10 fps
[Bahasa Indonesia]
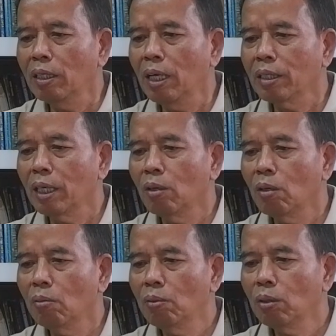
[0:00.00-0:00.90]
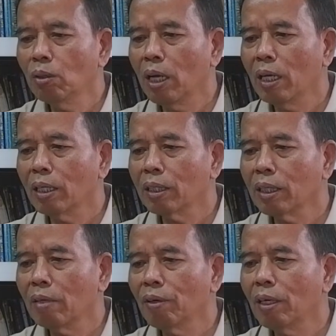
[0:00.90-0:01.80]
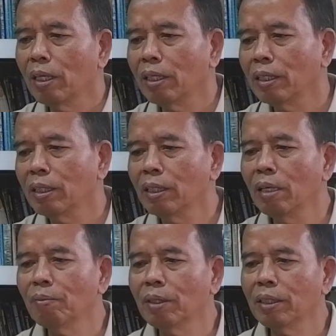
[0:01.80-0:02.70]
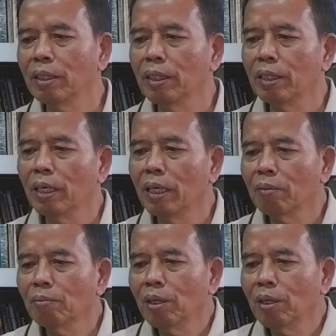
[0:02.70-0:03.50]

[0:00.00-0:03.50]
dasar hukum untuk akad kafalah ini dapat dilihat